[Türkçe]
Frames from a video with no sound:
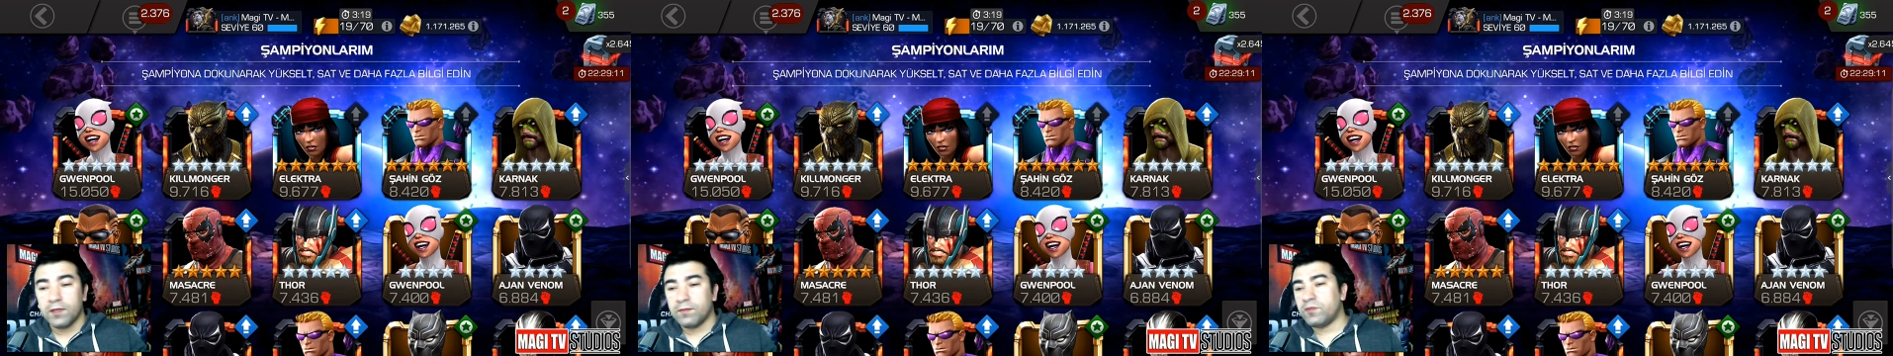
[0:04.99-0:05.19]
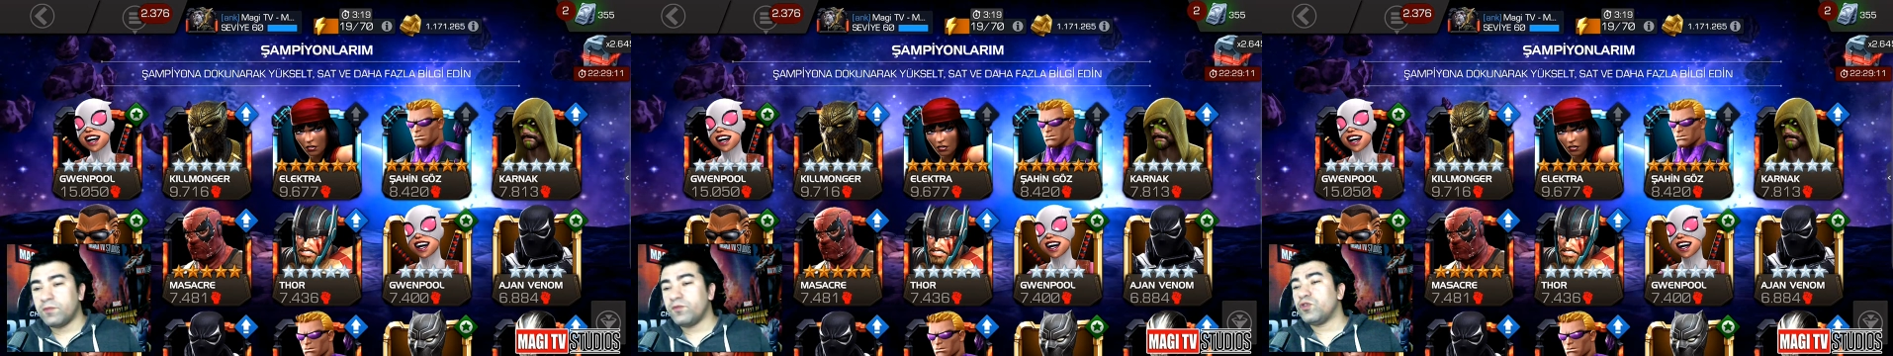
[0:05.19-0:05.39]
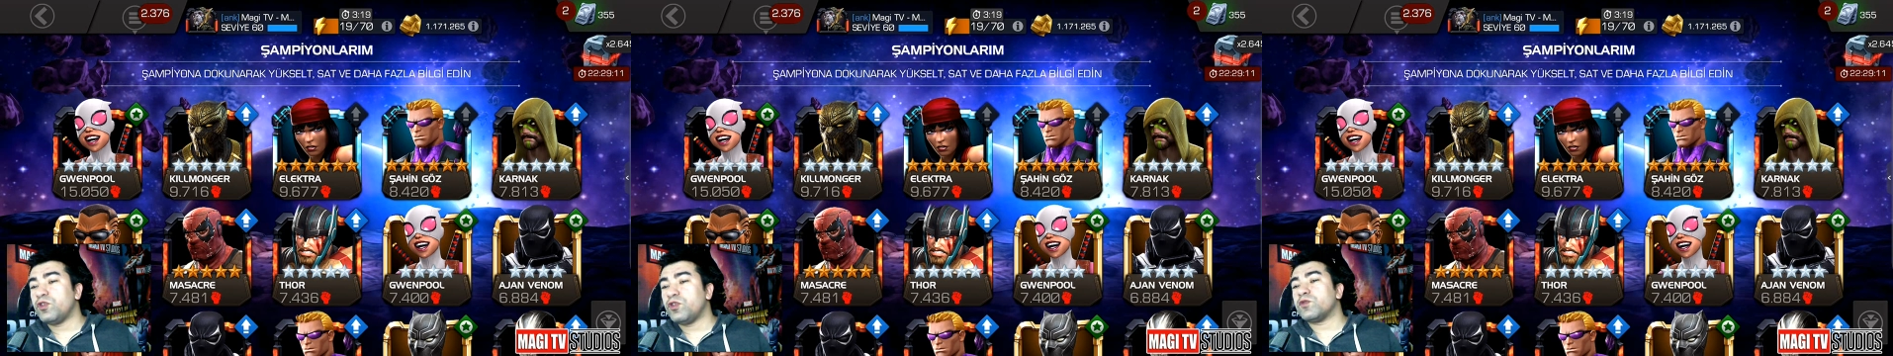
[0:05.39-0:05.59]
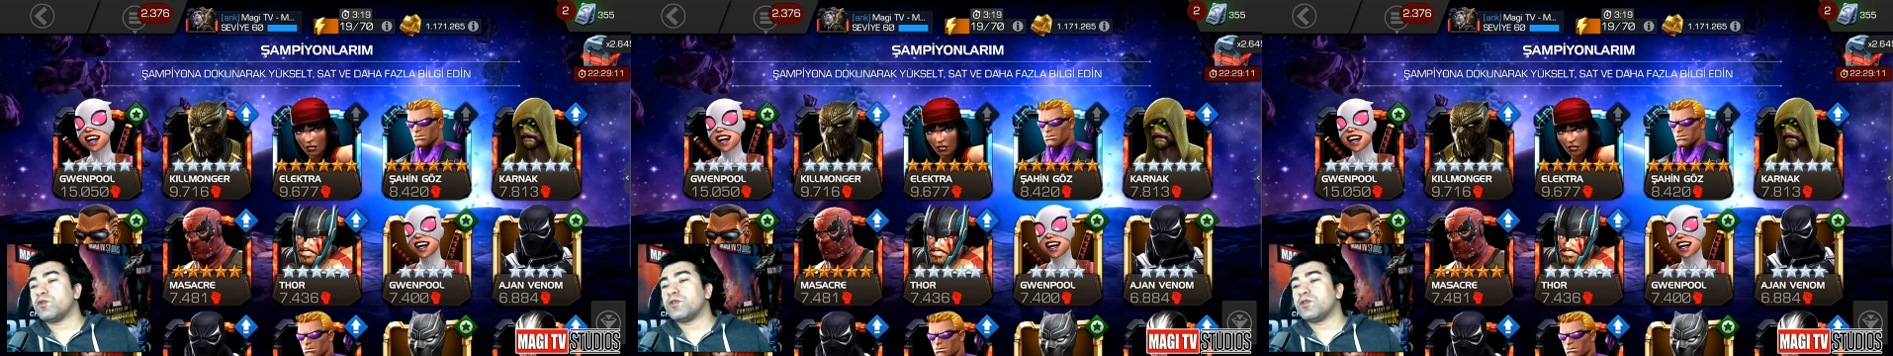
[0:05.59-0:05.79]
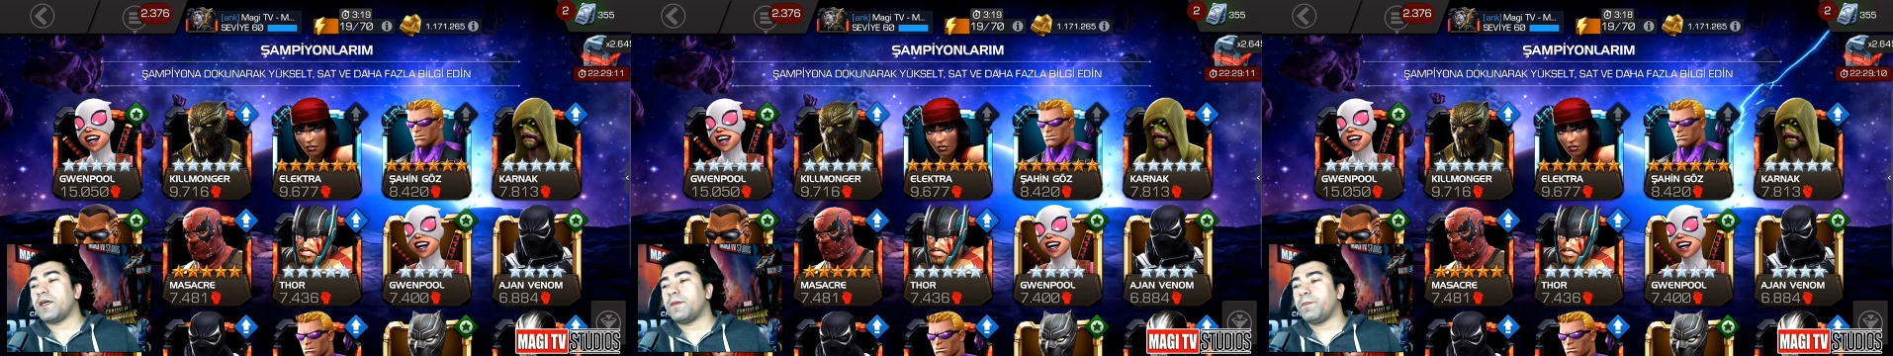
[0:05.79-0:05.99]
Bu
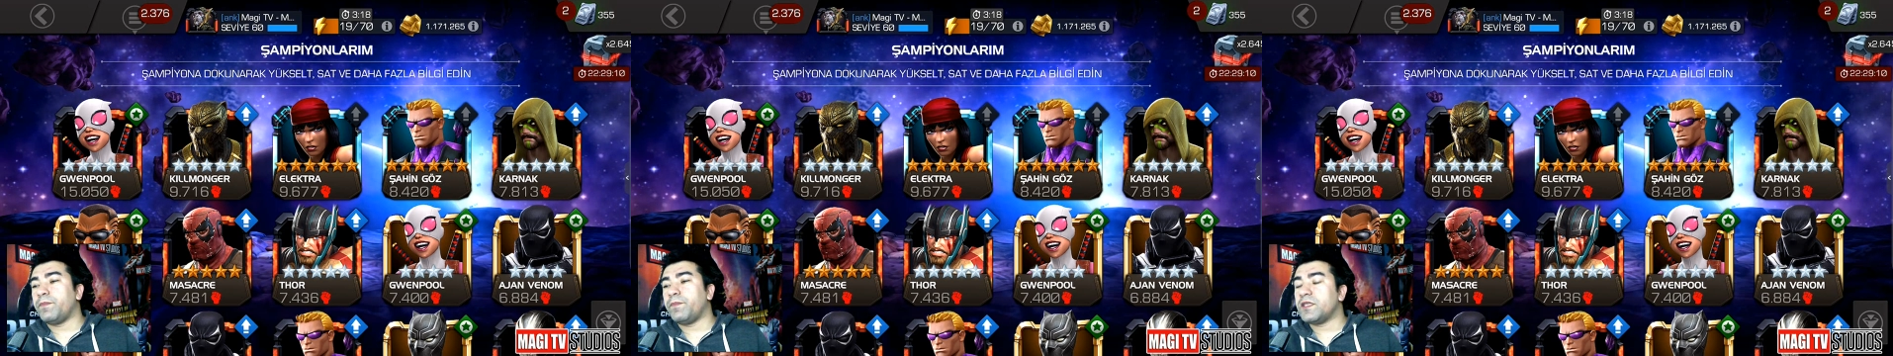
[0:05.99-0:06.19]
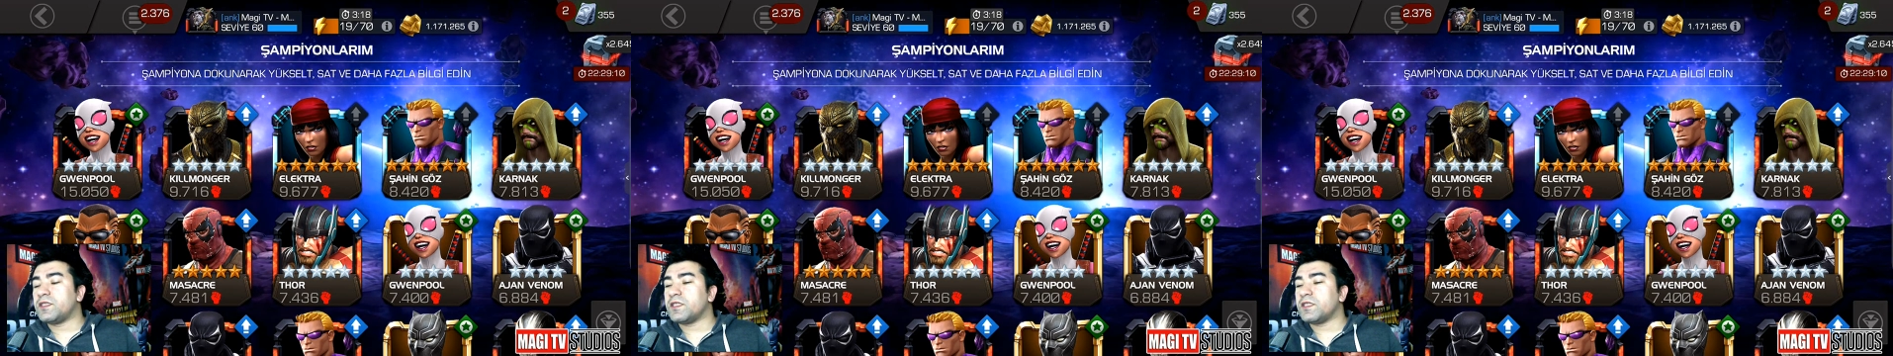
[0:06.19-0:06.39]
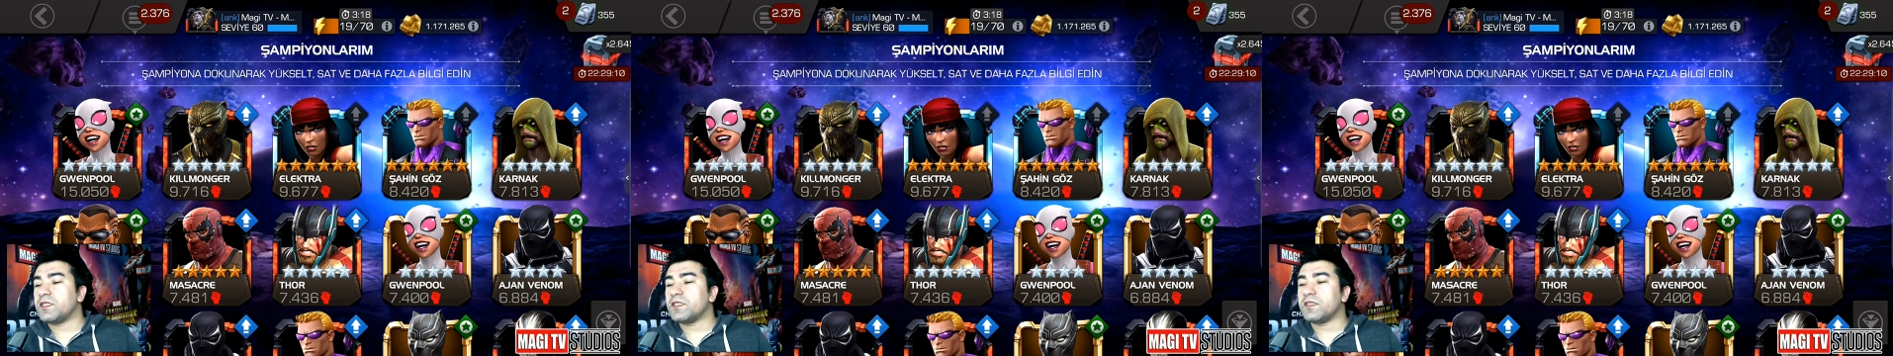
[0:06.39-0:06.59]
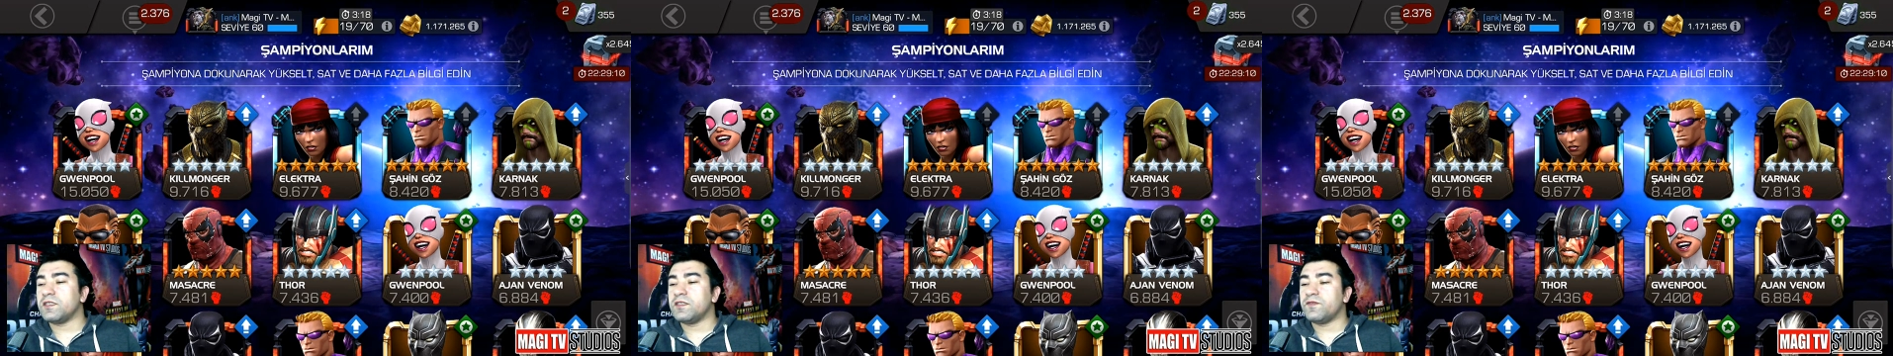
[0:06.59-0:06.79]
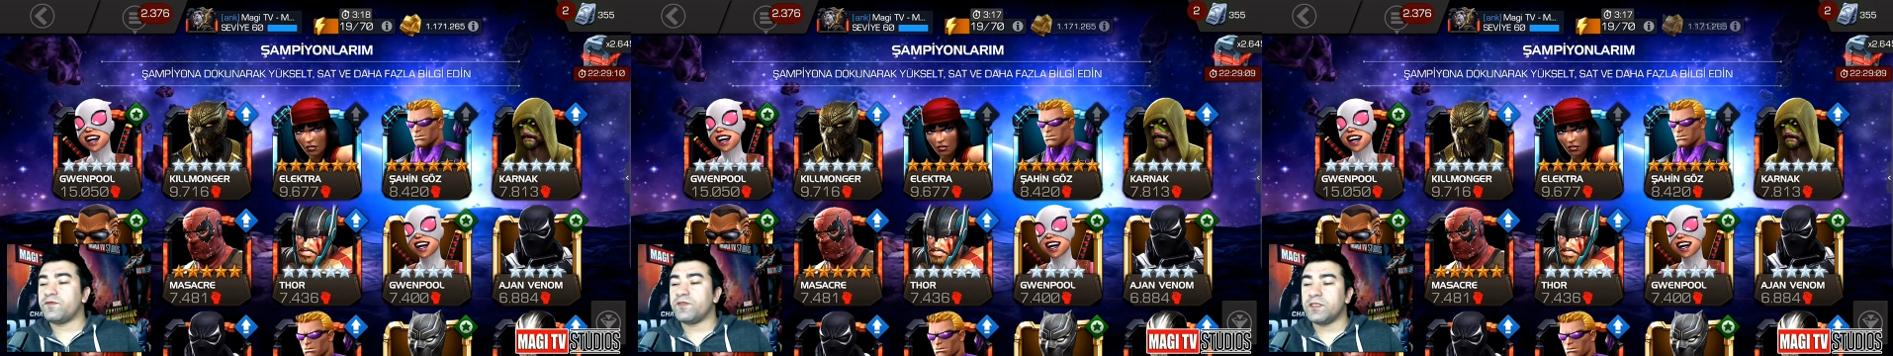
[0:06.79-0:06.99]
videomuzda beceri
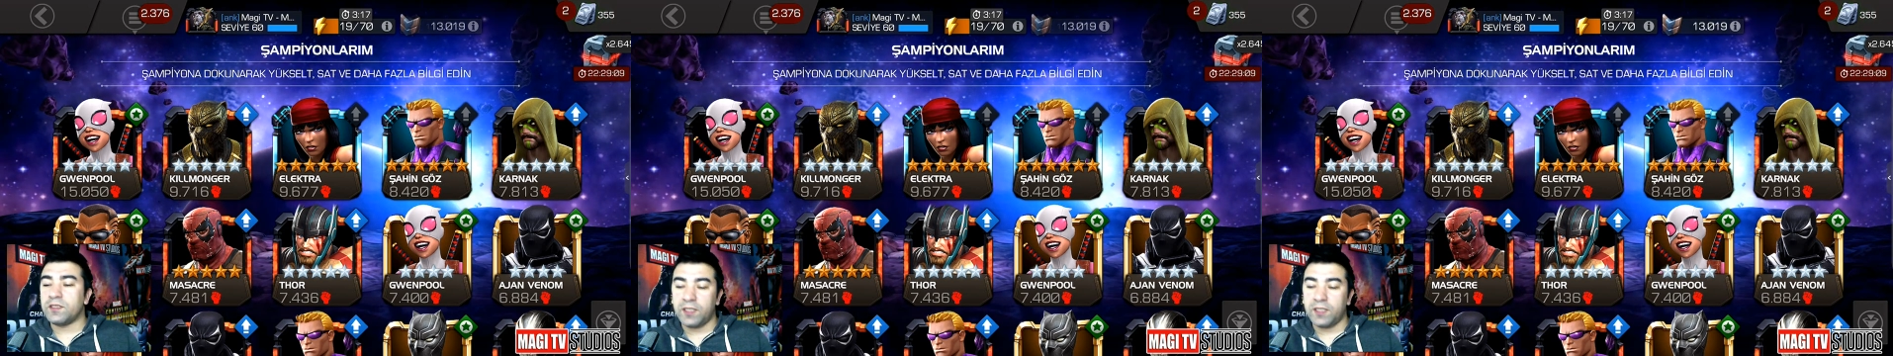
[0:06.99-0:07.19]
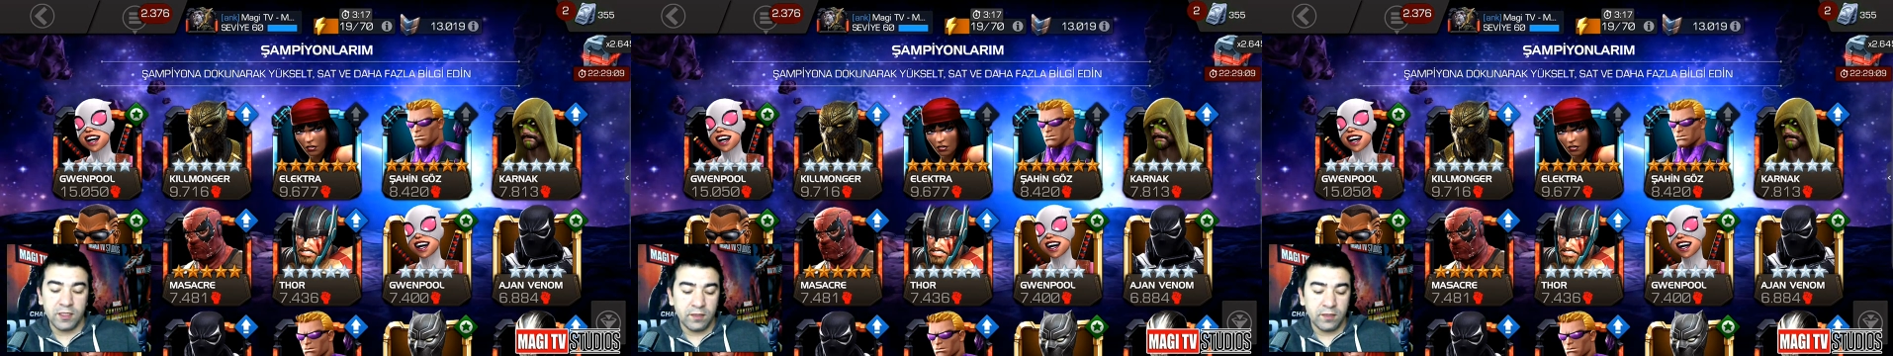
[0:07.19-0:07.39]
sınıfının